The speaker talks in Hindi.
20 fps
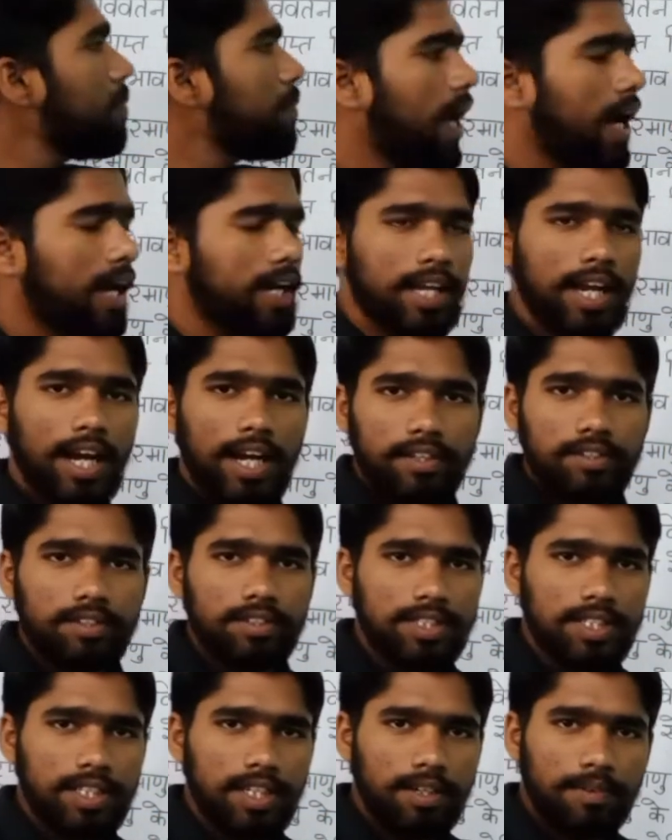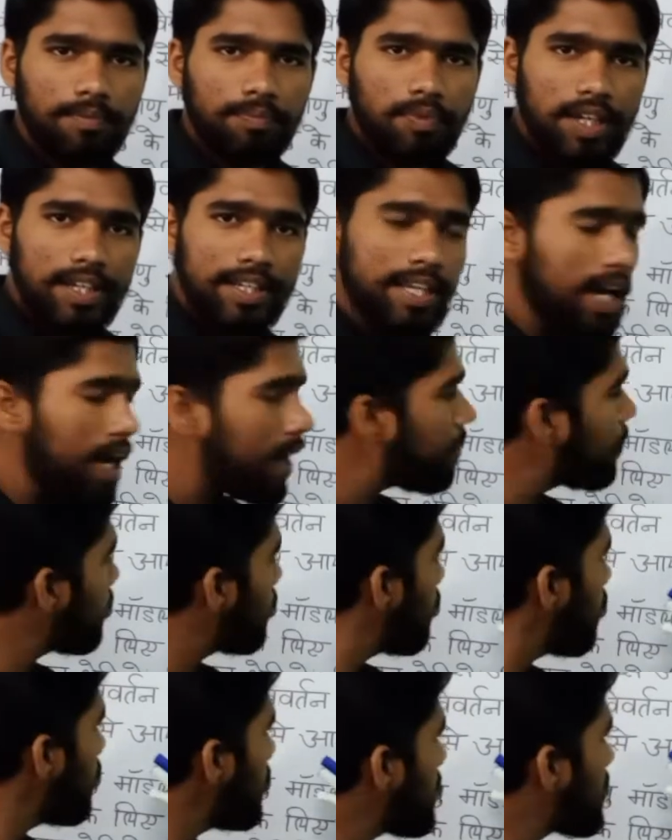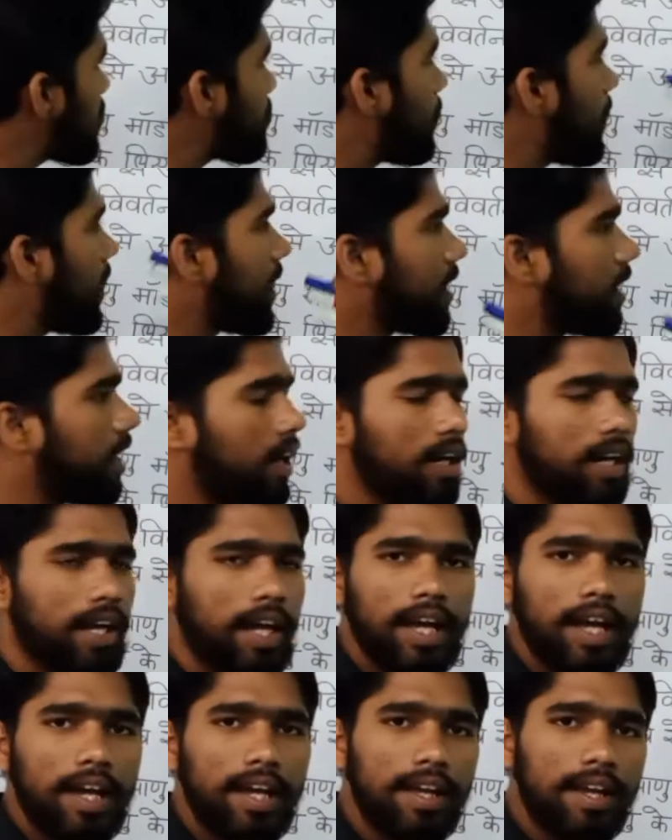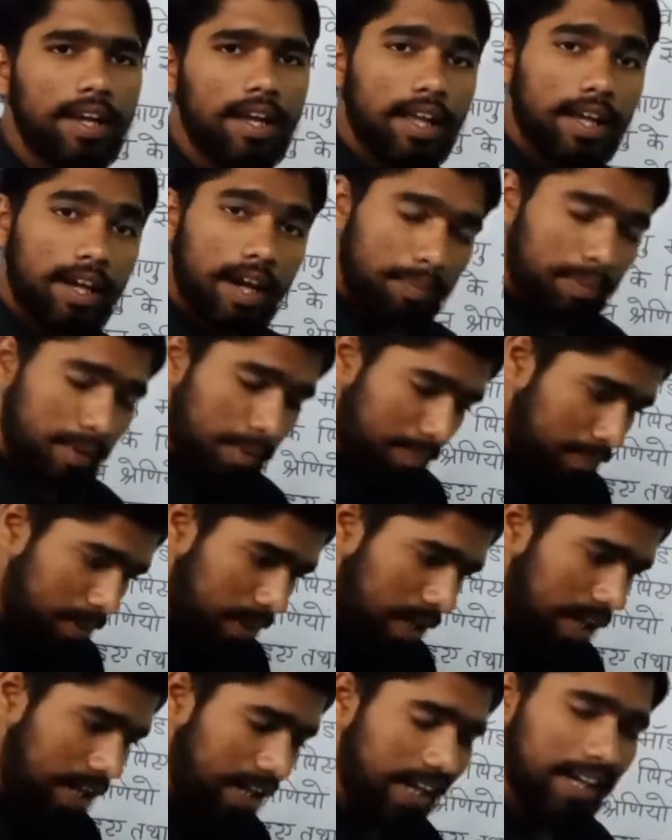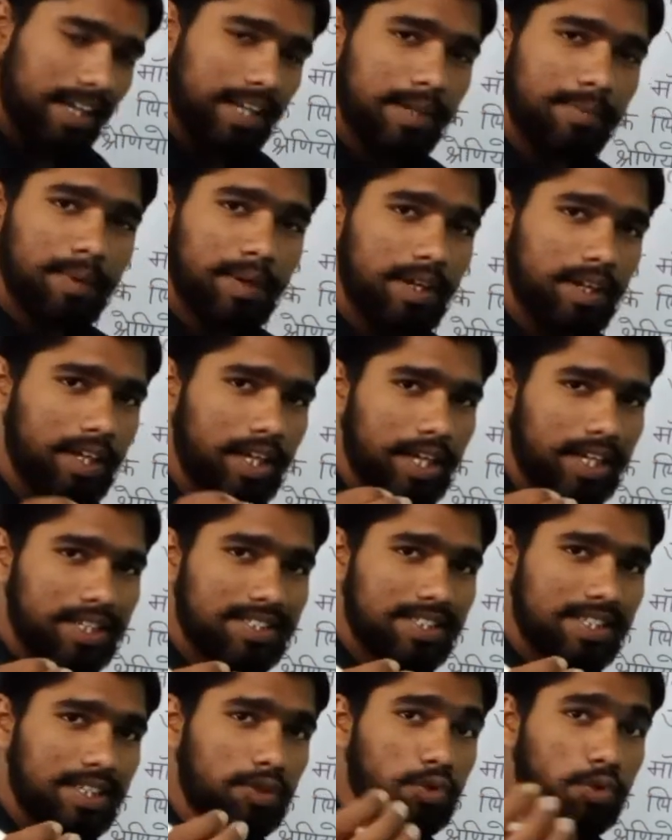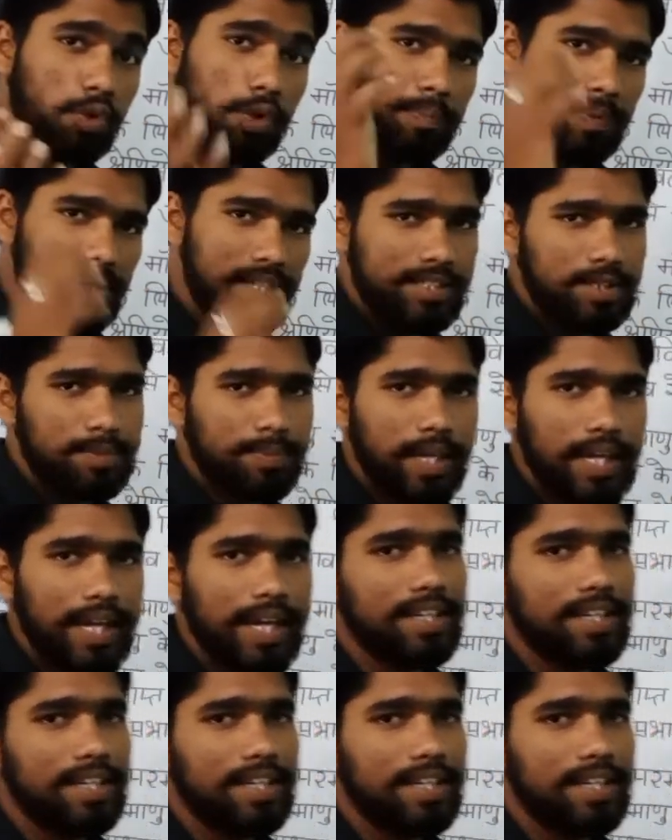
की व्याख्या कीजिए ये आपको एक्सप्लेन करना है काफी बड़ा करीब एक से दो पेज में